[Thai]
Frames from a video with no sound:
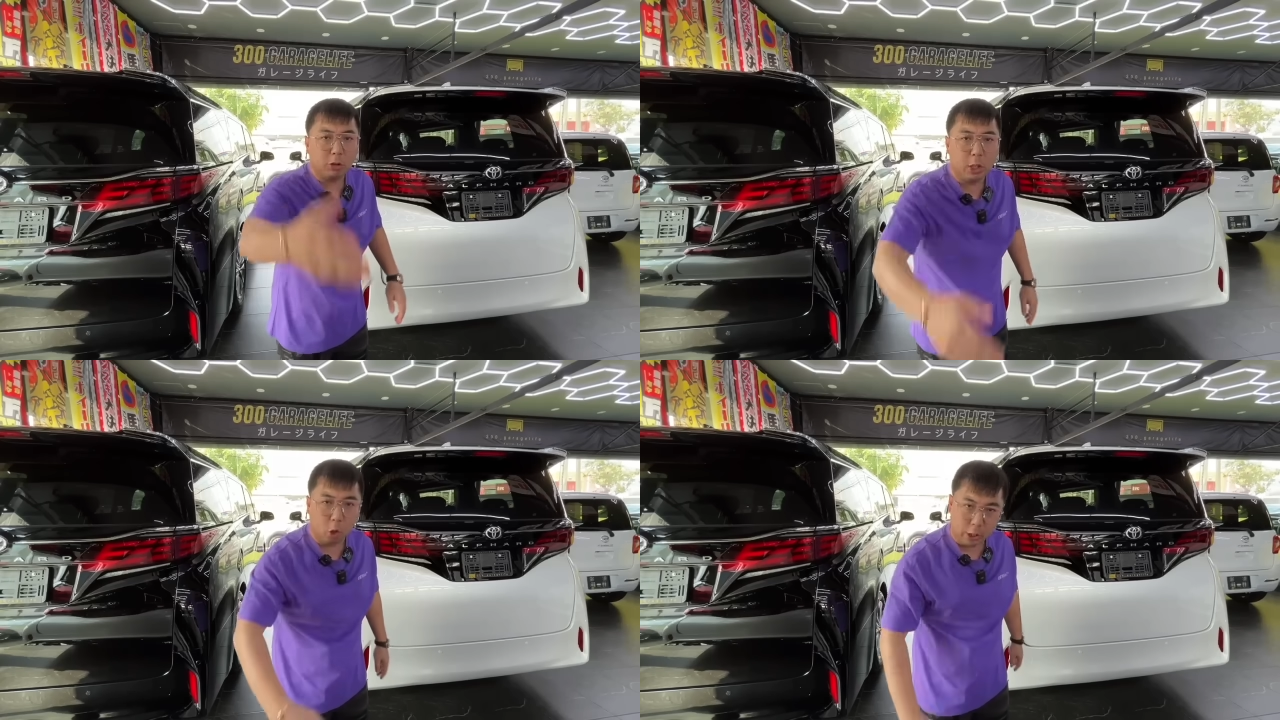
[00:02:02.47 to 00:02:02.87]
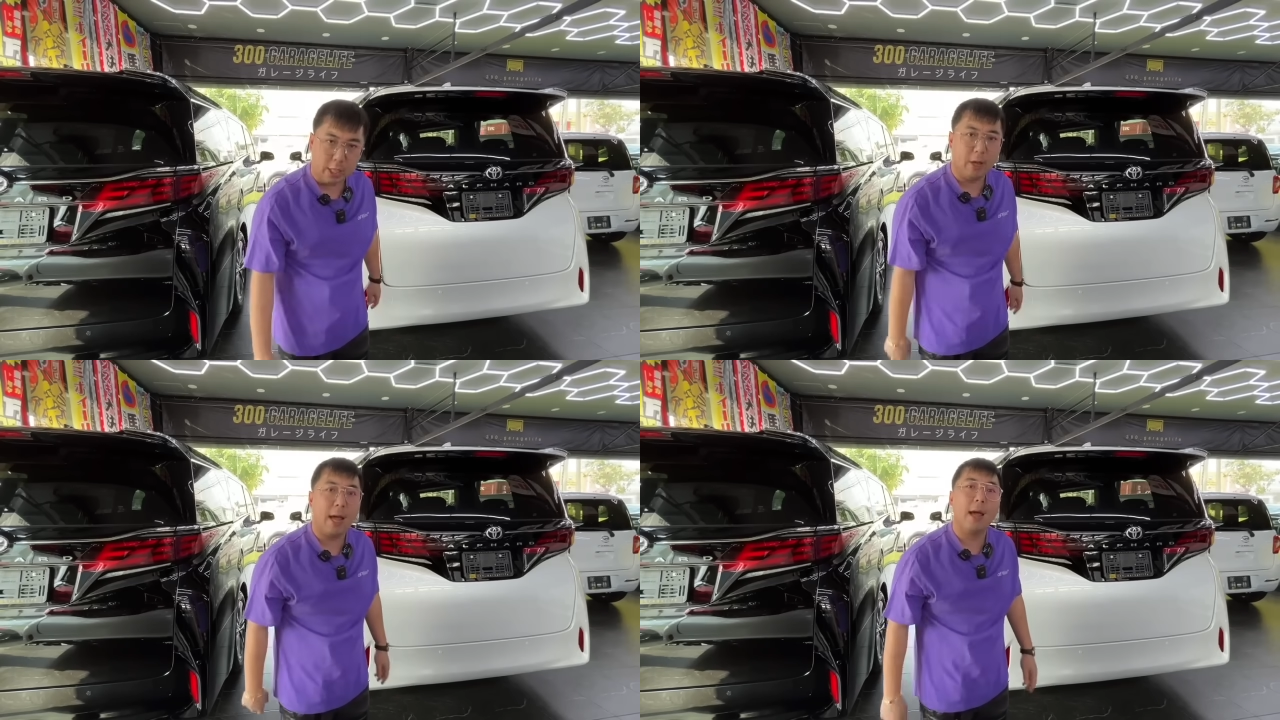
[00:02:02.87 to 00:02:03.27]
ง ที โอ ดี
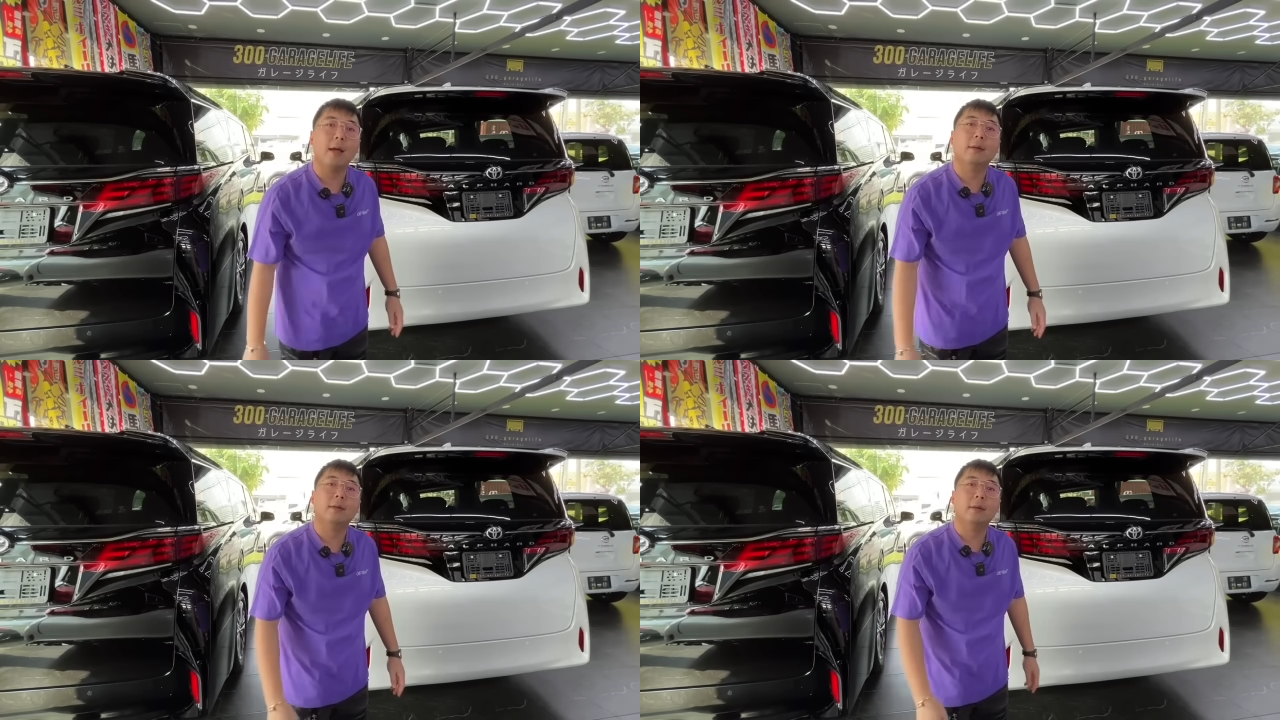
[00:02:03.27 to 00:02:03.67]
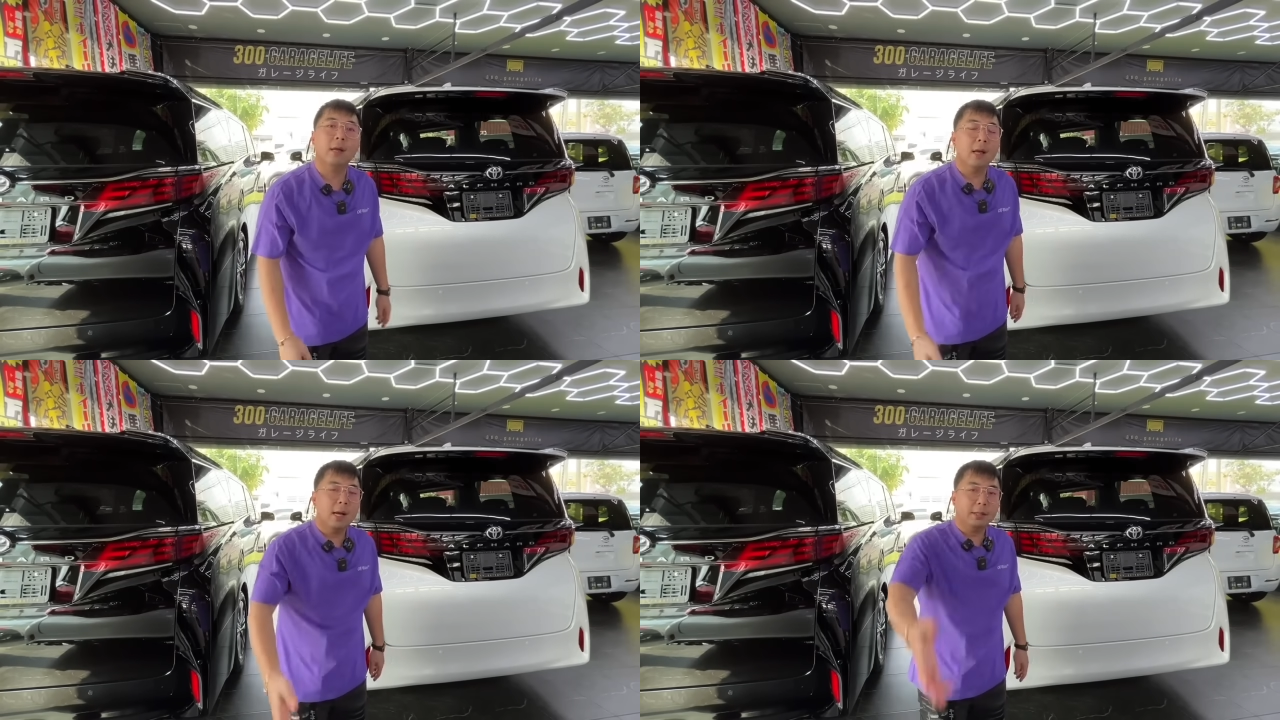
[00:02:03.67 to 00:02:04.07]
ด้วยฮะ
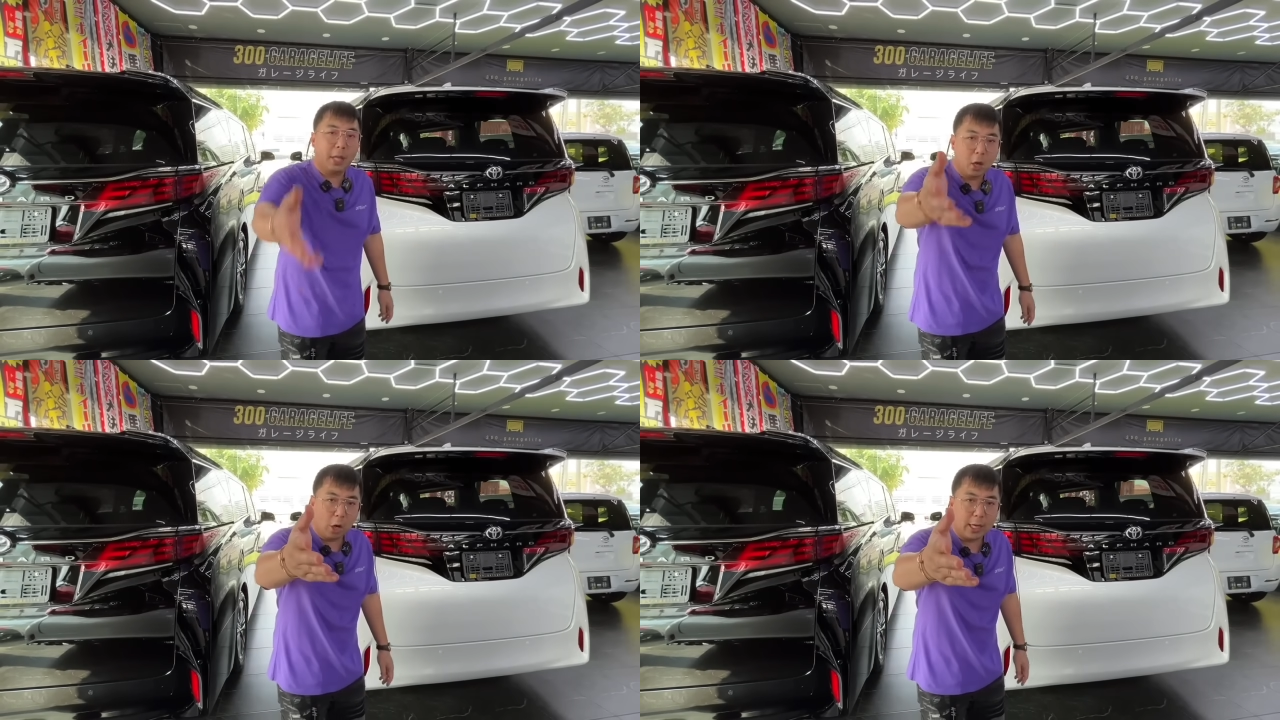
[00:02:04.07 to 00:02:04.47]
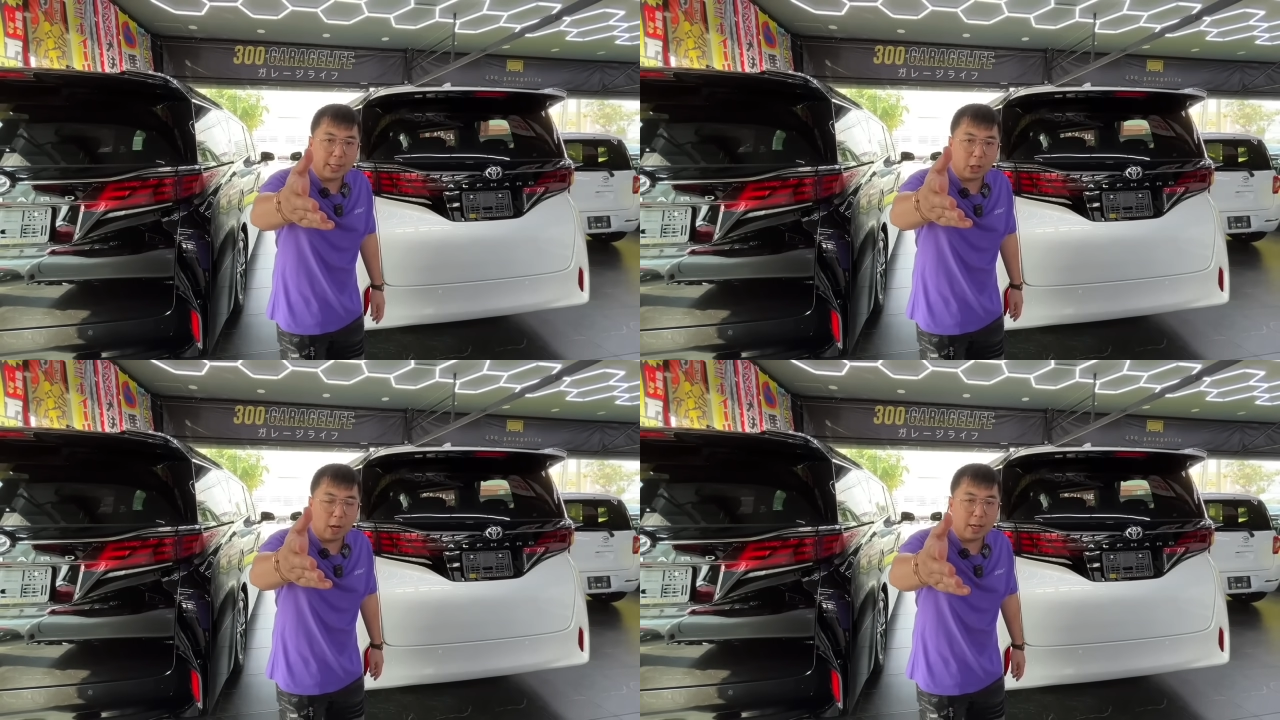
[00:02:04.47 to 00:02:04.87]
ที โอ ดี
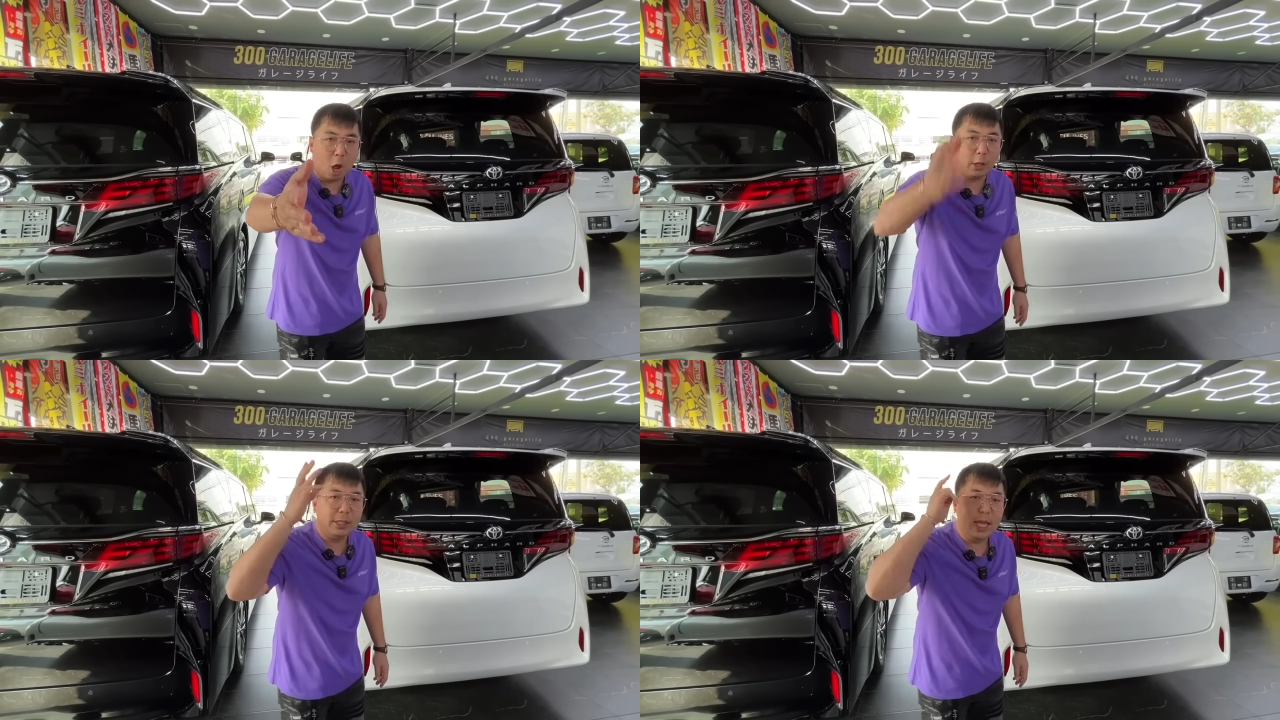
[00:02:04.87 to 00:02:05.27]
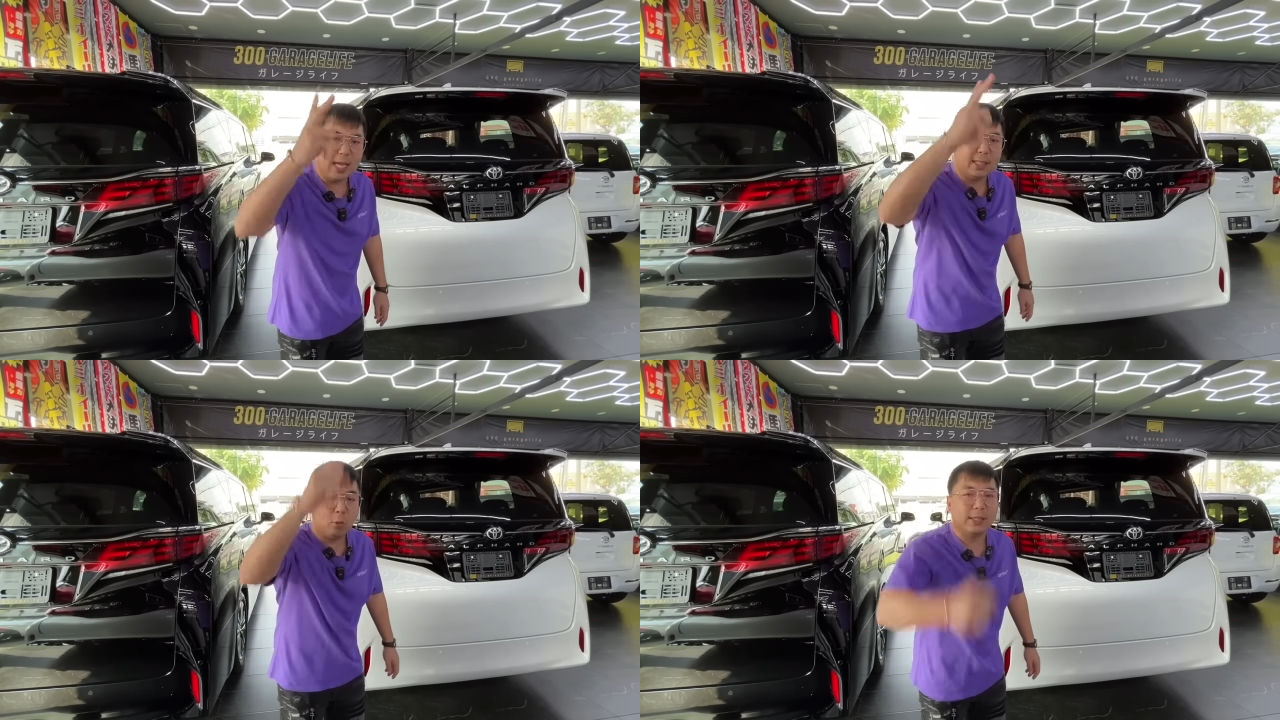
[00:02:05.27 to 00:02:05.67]
ตอนระยองยี่
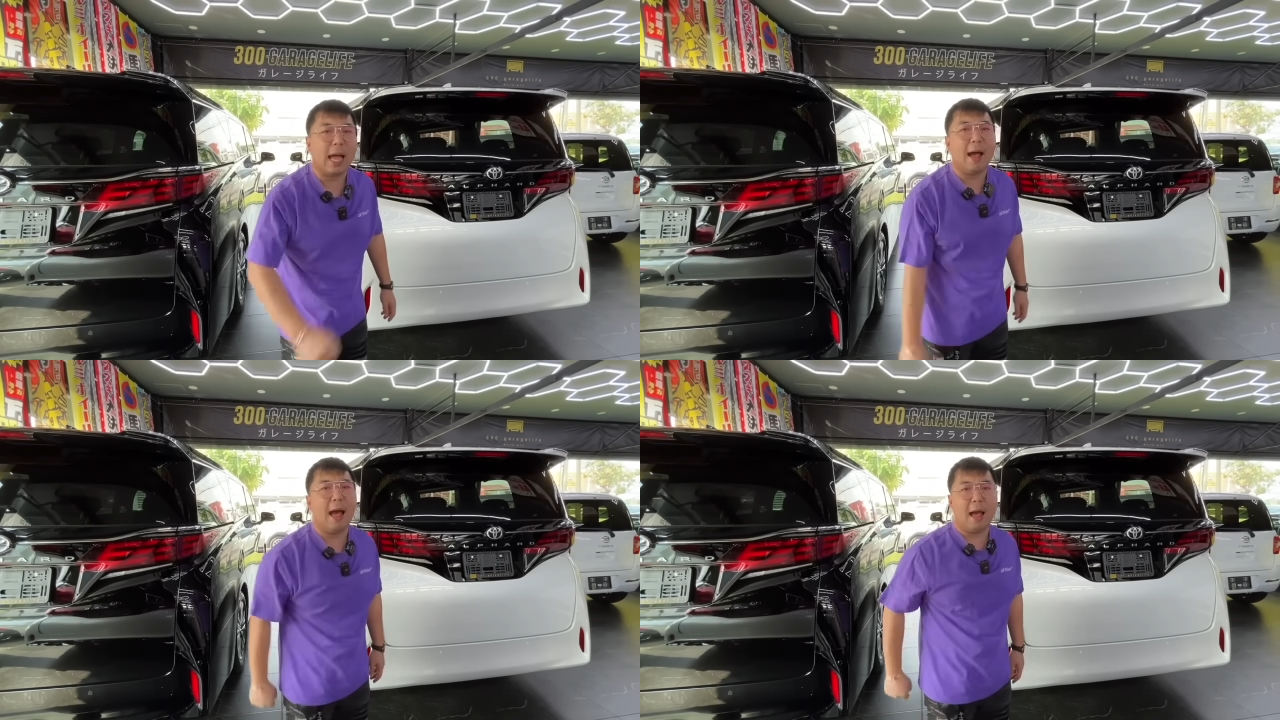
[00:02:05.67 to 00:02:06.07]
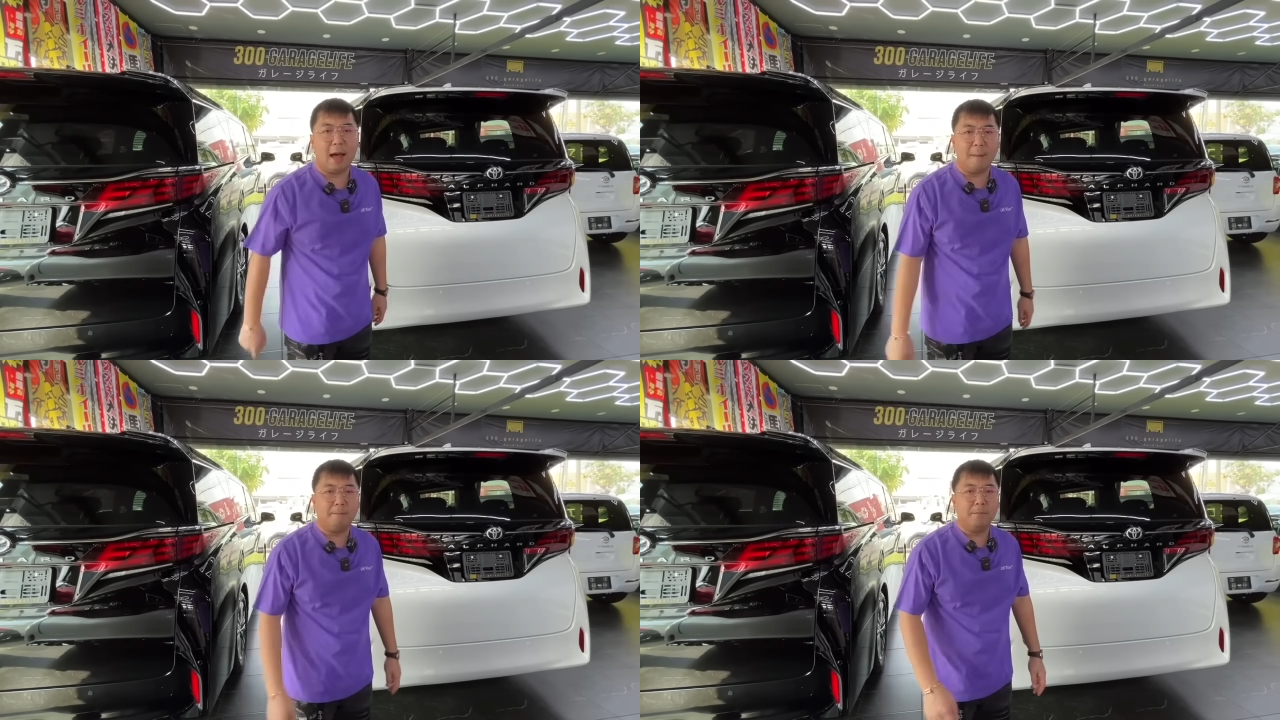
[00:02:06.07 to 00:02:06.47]
สิบกว่าสาขาค
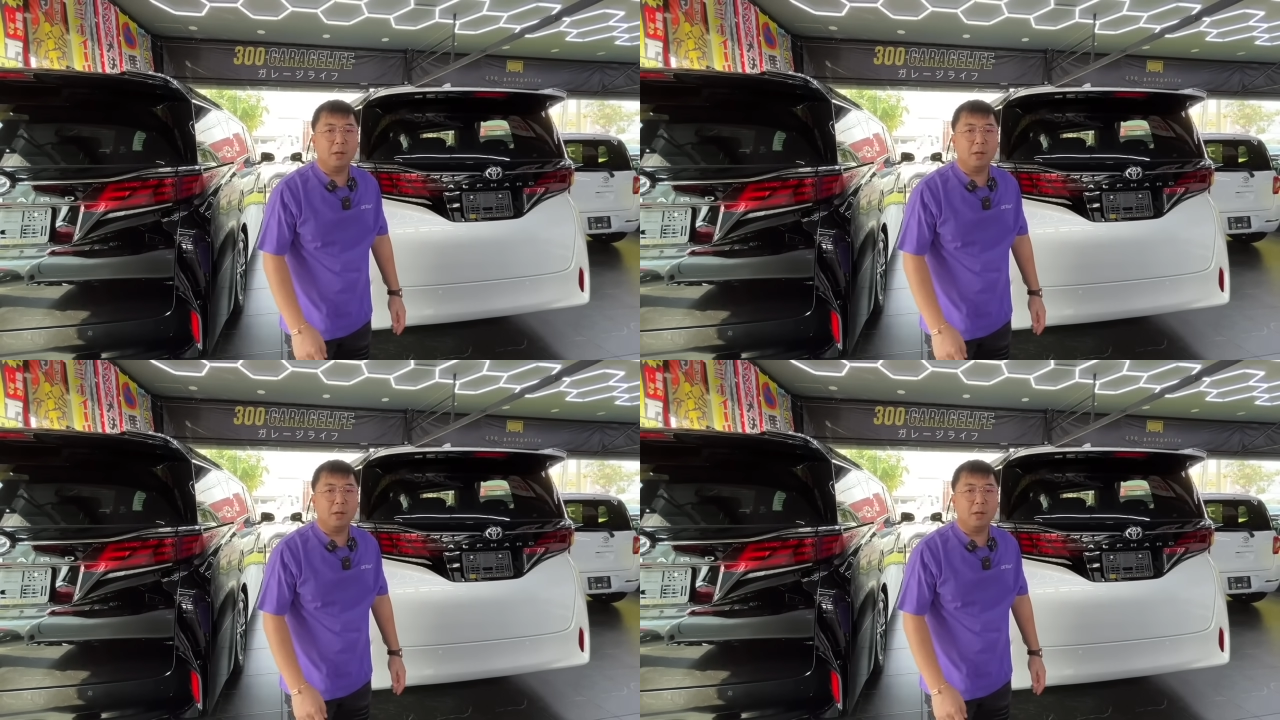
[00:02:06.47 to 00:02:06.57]
รับ